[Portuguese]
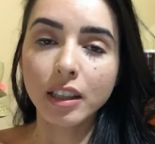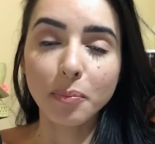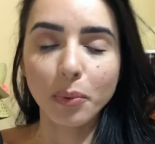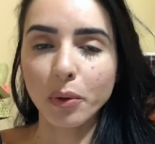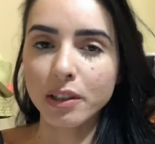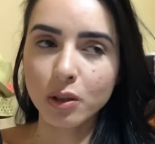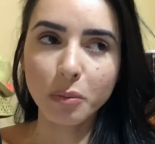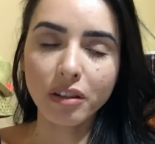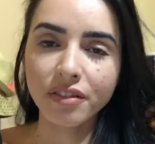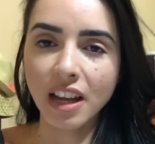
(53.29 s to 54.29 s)
depois
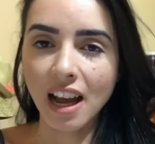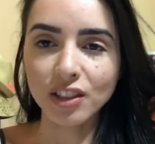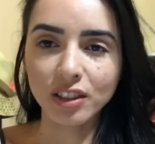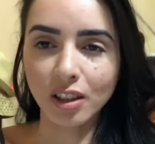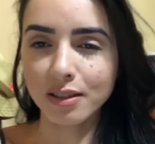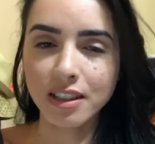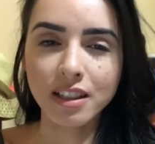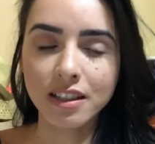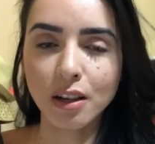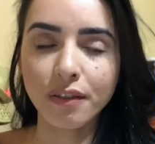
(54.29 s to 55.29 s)
sobre a viagem, então se vocês
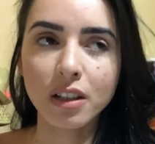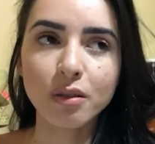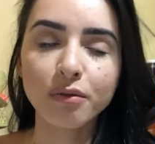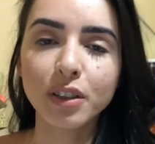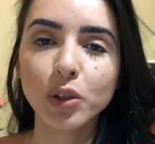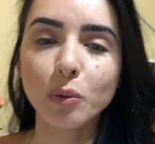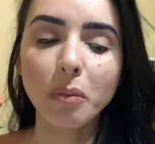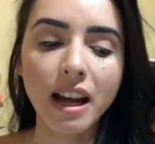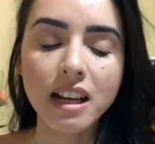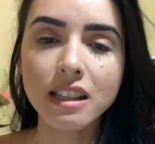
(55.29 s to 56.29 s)
quiserem eu faço um vídeo.
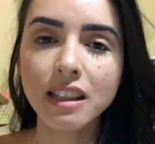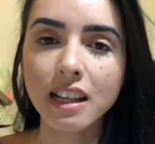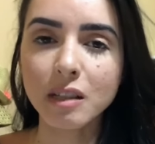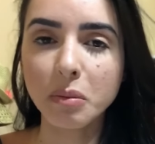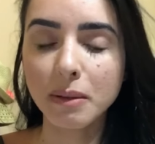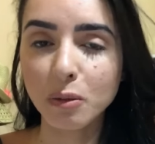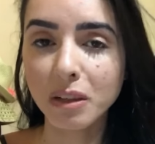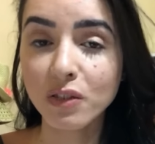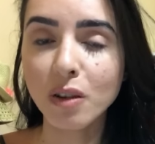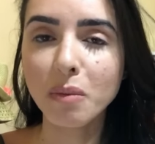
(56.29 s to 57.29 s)
Mas esse primeiro
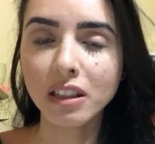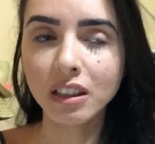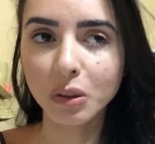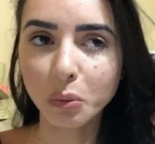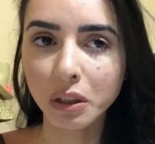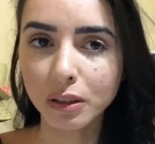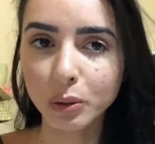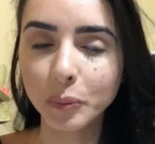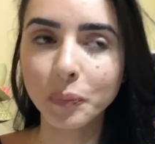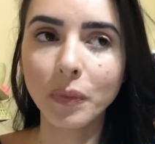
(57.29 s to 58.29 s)
mês foi bem
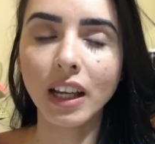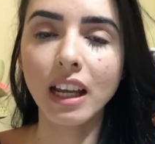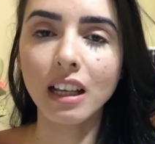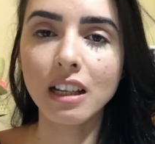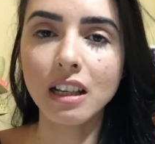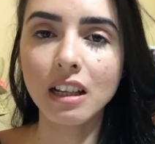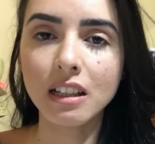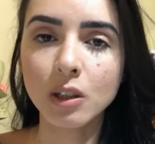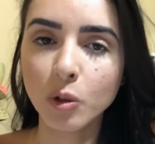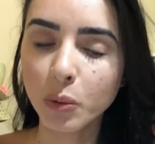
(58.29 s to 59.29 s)
tranquilo.
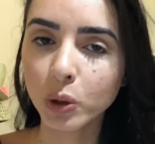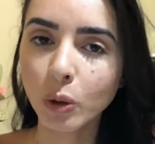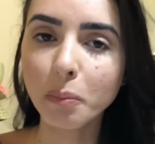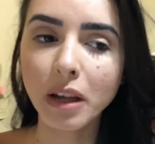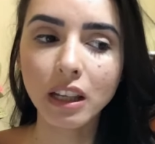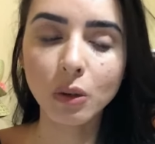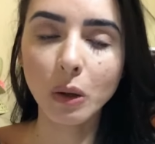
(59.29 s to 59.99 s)
Ela se comportou bem